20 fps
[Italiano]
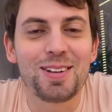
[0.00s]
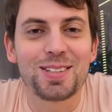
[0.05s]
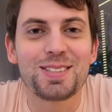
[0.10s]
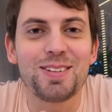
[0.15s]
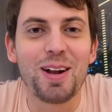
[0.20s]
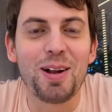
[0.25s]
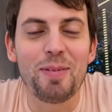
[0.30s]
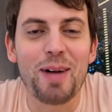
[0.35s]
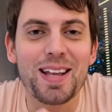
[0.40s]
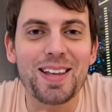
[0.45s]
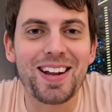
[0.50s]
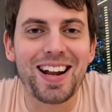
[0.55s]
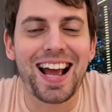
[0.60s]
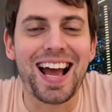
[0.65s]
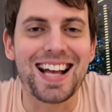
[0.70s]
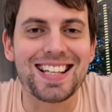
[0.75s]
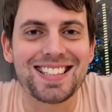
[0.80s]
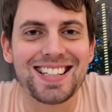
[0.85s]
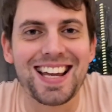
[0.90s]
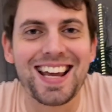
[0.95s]
Stella Lomagna
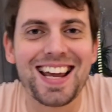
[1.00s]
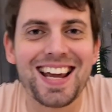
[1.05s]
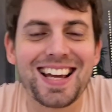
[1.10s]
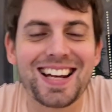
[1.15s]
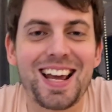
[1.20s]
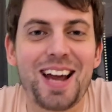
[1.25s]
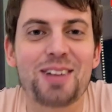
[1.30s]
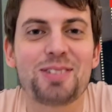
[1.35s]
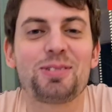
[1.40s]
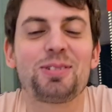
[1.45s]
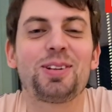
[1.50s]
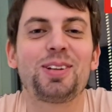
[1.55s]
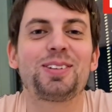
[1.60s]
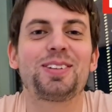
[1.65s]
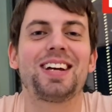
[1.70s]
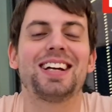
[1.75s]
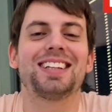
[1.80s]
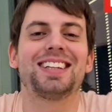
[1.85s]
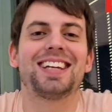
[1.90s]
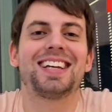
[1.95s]
ragazzi, sono
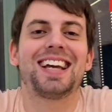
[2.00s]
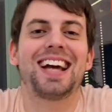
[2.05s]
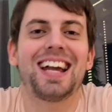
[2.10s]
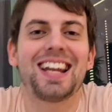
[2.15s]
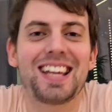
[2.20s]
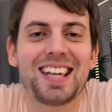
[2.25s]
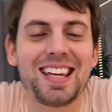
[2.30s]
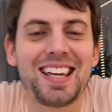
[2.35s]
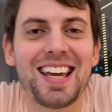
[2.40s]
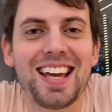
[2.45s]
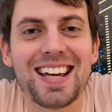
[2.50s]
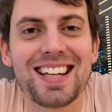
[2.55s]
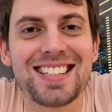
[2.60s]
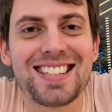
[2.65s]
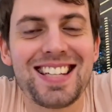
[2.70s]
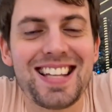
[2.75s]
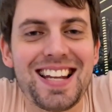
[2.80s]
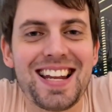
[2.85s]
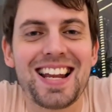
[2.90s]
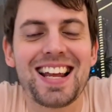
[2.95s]
tanti carichi e
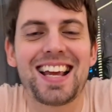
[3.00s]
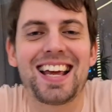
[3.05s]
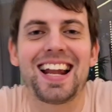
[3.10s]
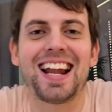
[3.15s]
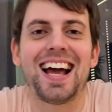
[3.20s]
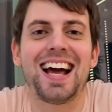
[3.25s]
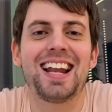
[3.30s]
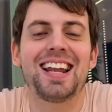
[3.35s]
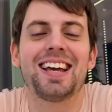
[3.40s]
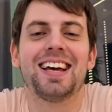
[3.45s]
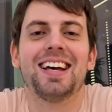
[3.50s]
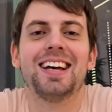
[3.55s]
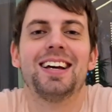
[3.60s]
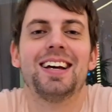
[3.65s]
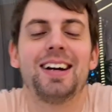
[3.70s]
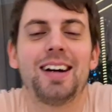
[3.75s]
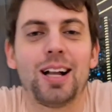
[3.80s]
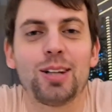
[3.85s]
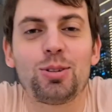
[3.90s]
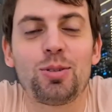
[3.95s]
Erzilli nel
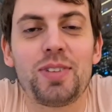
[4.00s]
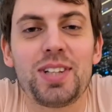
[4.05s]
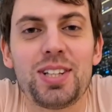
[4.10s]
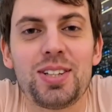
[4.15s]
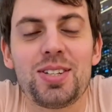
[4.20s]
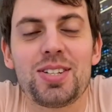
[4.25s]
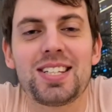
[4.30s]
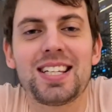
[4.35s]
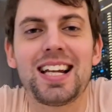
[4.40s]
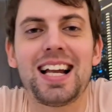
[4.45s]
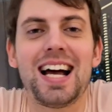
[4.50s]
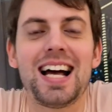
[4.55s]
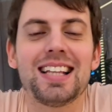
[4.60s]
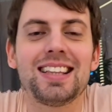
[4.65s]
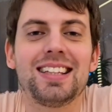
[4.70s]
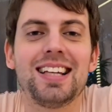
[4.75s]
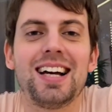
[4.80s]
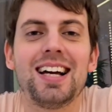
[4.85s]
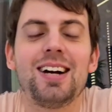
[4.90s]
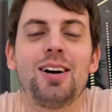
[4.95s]
canale, altro video di
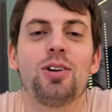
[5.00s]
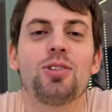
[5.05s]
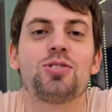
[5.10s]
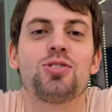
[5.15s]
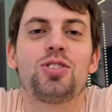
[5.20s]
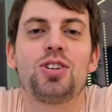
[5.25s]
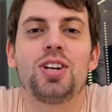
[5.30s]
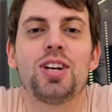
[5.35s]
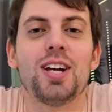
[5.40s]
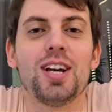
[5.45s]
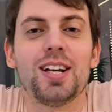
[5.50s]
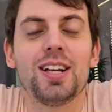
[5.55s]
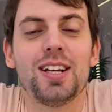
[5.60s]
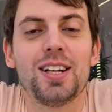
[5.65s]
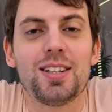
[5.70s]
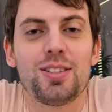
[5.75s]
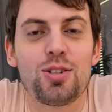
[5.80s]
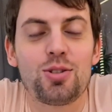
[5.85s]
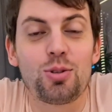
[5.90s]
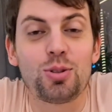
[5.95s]
serata, oggi
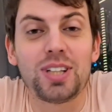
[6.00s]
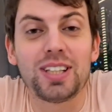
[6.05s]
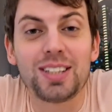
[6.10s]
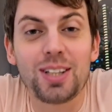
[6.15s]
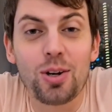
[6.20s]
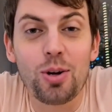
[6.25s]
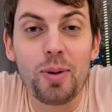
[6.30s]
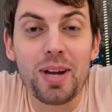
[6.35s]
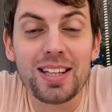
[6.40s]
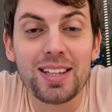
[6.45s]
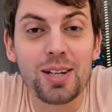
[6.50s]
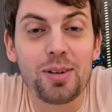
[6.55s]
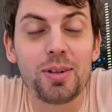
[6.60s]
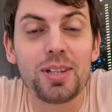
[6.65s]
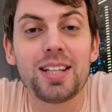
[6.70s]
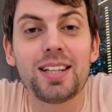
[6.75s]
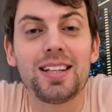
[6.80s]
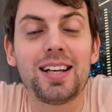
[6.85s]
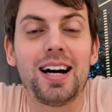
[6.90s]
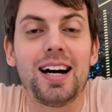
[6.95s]
ci sono tanti argomenti
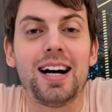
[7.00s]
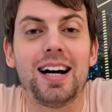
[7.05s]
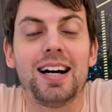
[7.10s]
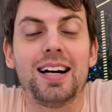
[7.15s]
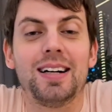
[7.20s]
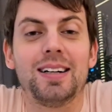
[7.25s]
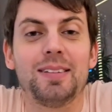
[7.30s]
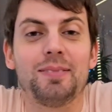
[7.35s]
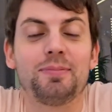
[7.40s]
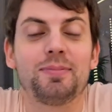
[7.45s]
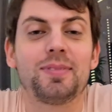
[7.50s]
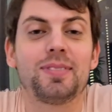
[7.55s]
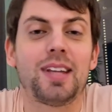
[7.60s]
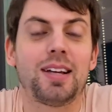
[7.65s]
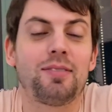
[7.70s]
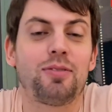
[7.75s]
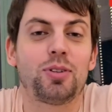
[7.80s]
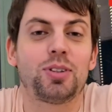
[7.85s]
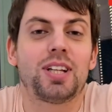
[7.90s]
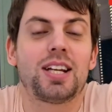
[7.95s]
quindi da,
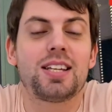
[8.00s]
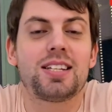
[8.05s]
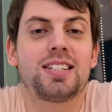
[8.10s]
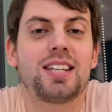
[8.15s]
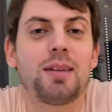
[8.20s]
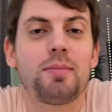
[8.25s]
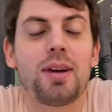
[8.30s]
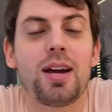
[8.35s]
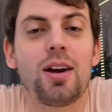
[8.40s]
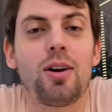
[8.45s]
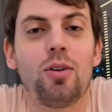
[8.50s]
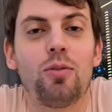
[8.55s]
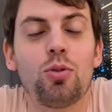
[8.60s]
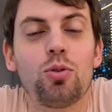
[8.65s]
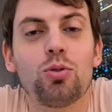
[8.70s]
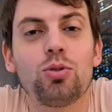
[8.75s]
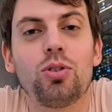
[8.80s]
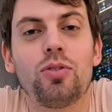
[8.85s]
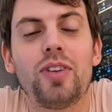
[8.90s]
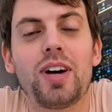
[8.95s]
da affrontare insieme e ho
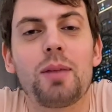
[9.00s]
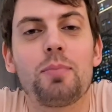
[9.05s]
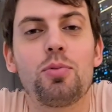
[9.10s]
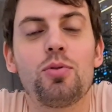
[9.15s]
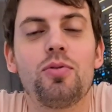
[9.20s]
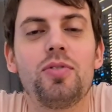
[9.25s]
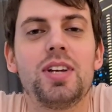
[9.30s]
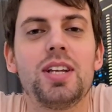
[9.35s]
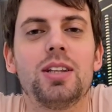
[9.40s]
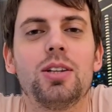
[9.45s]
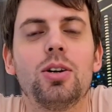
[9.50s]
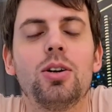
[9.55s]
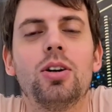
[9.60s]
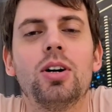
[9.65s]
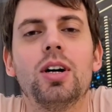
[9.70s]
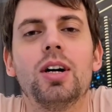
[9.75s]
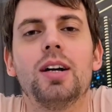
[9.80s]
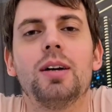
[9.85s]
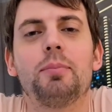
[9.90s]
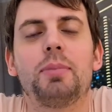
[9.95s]
voluto fare più
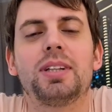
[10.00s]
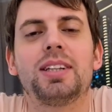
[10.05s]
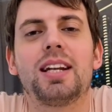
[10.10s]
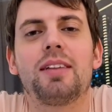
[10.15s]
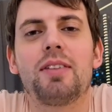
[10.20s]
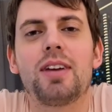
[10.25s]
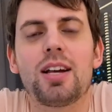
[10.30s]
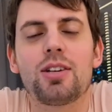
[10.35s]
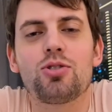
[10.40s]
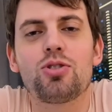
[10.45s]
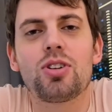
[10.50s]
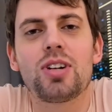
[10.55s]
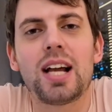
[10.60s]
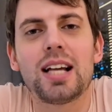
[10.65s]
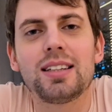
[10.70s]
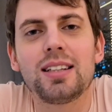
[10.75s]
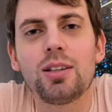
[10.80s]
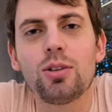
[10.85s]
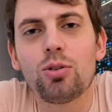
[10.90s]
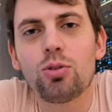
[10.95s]
video per tenervi
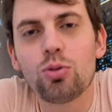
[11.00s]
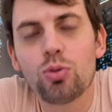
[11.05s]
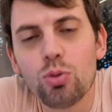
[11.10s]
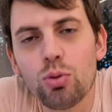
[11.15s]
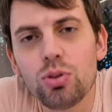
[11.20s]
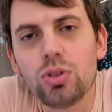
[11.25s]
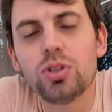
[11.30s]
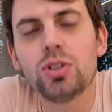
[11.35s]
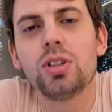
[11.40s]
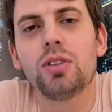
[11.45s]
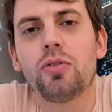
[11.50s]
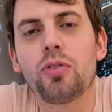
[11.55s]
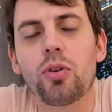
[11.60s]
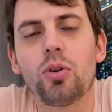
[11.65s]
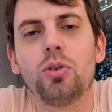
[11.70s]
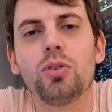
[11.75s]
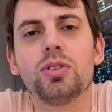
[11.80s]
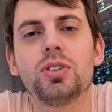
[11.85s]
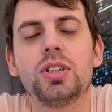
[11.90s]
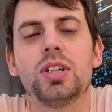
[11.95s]
aggiornati in tutti i
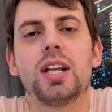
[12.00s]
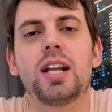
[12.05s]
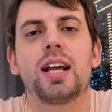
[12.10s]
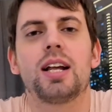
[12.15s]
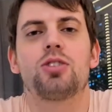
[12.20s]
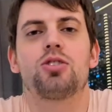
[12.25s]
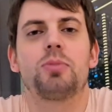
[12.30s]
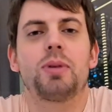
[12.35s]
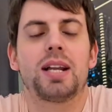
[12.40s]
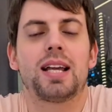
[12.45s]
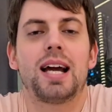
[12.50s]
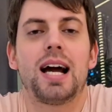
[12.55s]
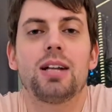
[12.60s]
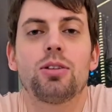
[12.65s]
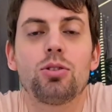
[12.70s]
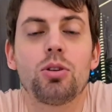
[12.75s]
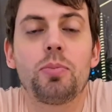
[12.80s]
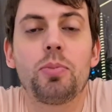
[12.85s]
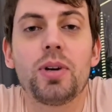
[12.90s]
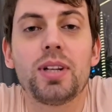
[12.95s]
fronti del
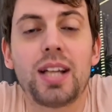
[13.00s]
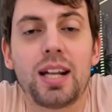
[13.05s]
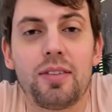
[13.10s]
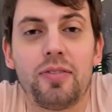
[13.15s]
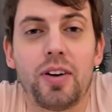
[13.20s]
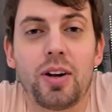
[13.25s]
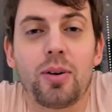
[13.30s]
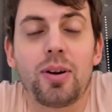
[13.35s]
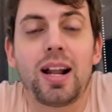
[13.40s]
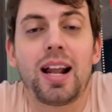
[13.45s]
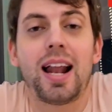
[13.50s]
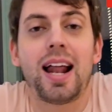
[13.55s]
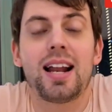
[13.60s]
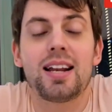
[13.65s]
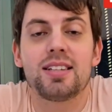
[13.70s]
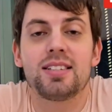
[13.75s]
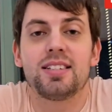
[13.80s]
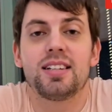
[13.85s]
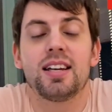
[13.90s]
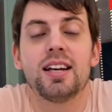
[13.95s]
calciomercato e poi andare a fare
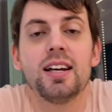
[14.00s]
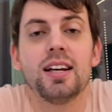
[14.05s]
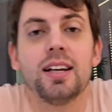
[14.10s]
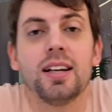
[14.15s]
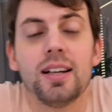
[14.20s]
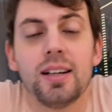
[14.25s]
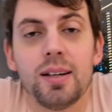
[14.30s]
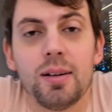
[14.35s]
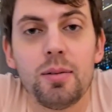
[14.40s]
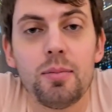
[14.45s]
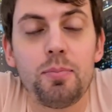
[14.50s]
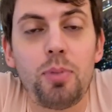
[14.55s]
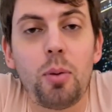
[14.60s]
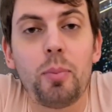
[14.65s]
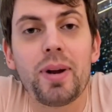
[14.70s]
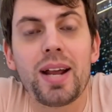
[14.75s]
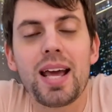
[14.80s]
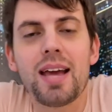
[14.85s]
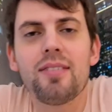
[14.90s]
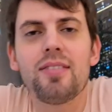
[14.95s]
un'analisi un po'
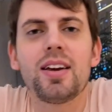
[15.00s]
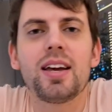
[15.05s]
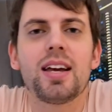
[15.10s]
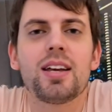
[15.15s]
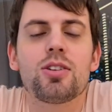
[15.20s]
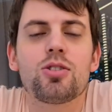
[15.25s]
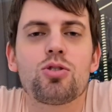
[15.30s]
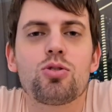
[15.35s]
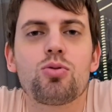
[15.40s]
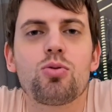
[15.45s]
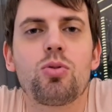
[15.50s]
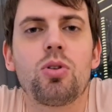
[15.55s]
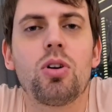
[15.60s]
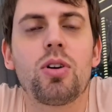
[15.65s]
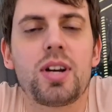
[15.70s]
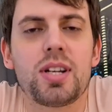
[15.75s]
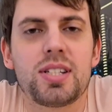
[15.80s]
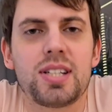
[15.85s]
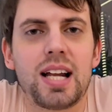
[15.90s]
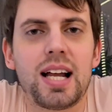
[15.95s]
breve su
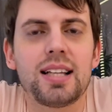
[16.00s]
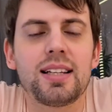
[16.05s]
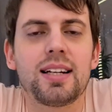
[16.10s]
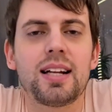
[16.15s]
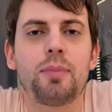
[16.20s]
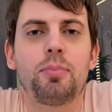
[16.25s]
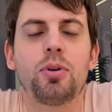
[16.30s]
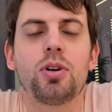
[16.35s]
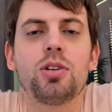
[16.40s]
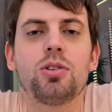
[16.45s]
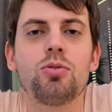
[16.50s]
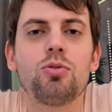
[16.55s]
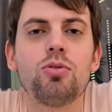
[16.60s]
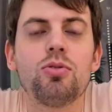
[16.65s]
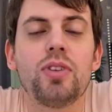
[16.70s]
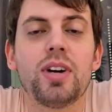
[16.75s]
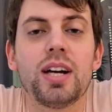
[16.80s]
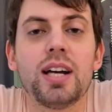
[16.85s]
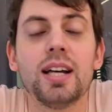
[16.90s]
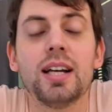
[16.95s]
quello che sarà di
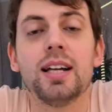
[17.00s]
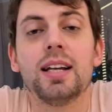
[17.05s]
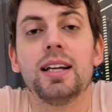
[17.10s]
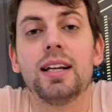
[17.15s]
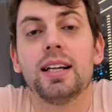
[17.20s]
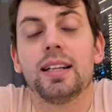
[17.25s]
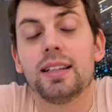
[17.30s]
Napoli-Juve,